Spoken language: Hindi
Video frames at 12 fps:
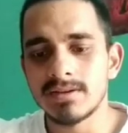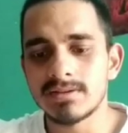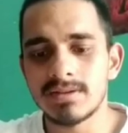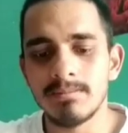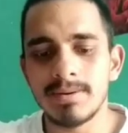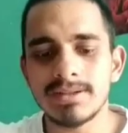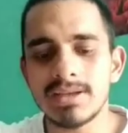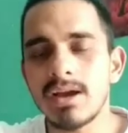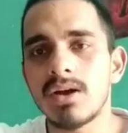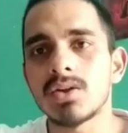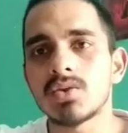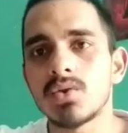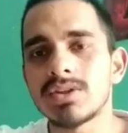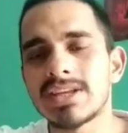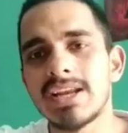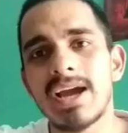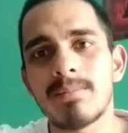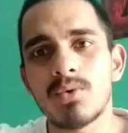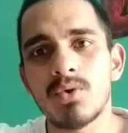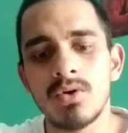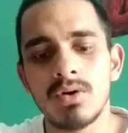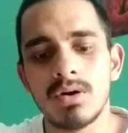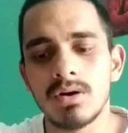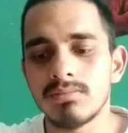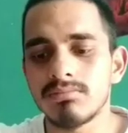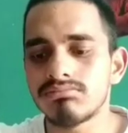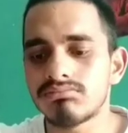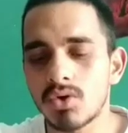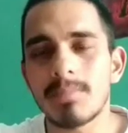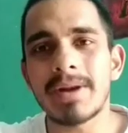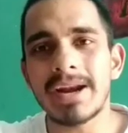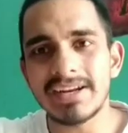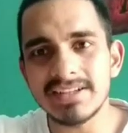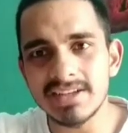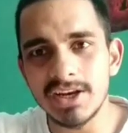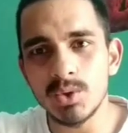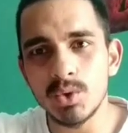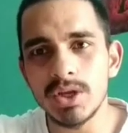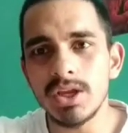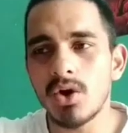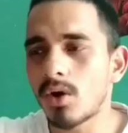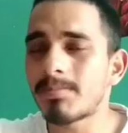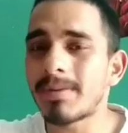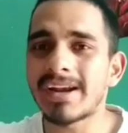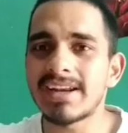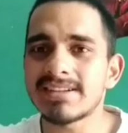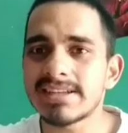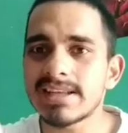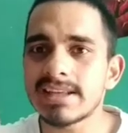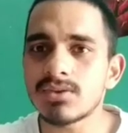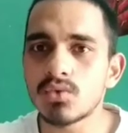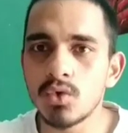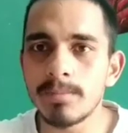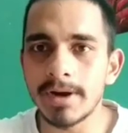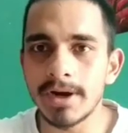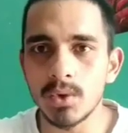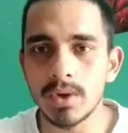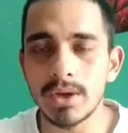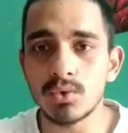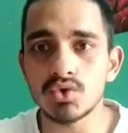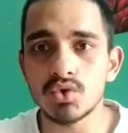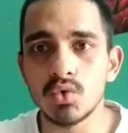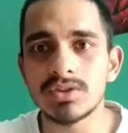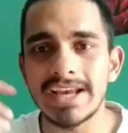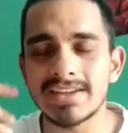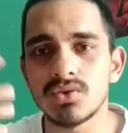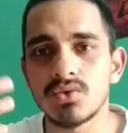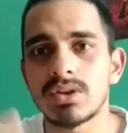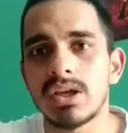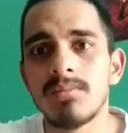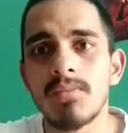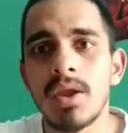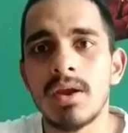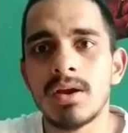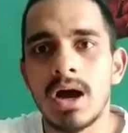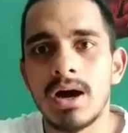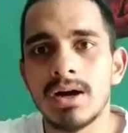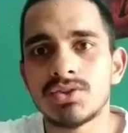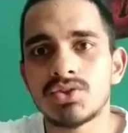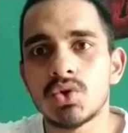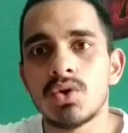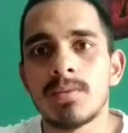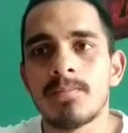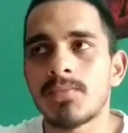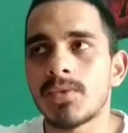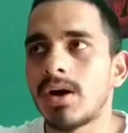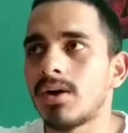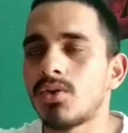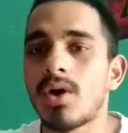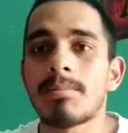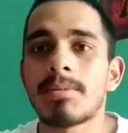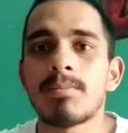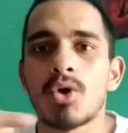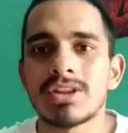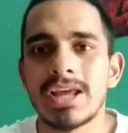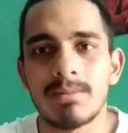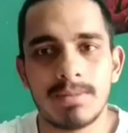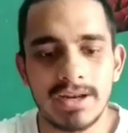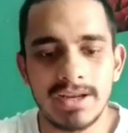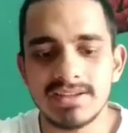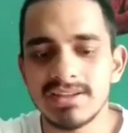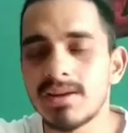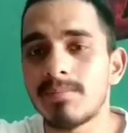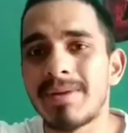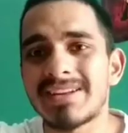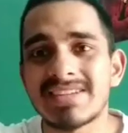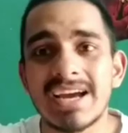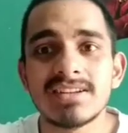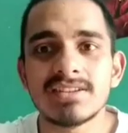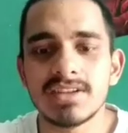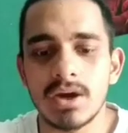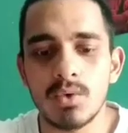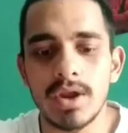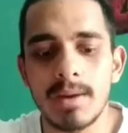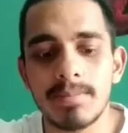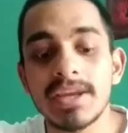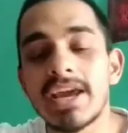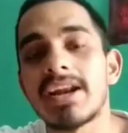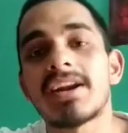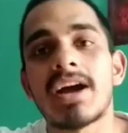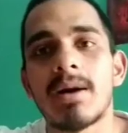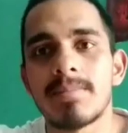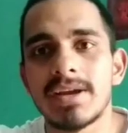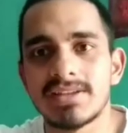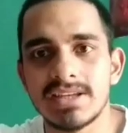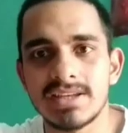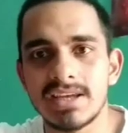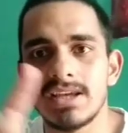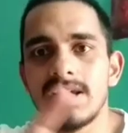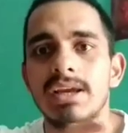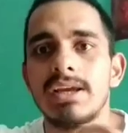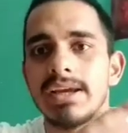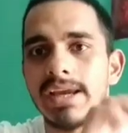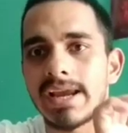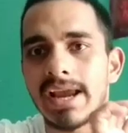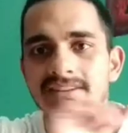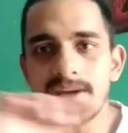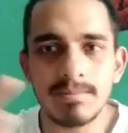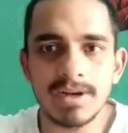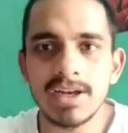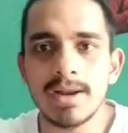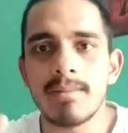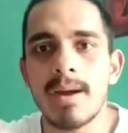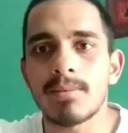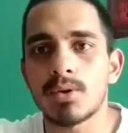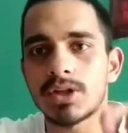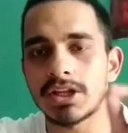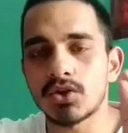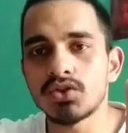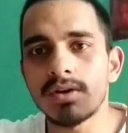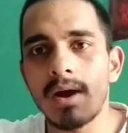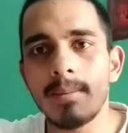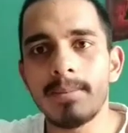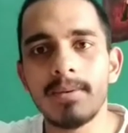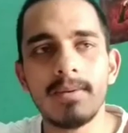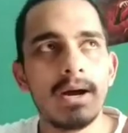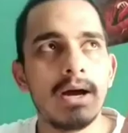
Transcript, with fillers: सिंपल सा तो इसके लिए आपको uh, थोड़ा प्रैक्टिस करनी होगी और प्रैक्टिस के साथ रूल पढ़ने होंगे कुछ रूल्स ऐसे होते हैं uh, जो यू नो आपकी बहुत हेल्प करेंगे सीधे पहचान जाओगे आपकी एरर कहां पे जैसे कि एक एग्जाम्पल के लिए मैं आपको बताता हूँ जब आप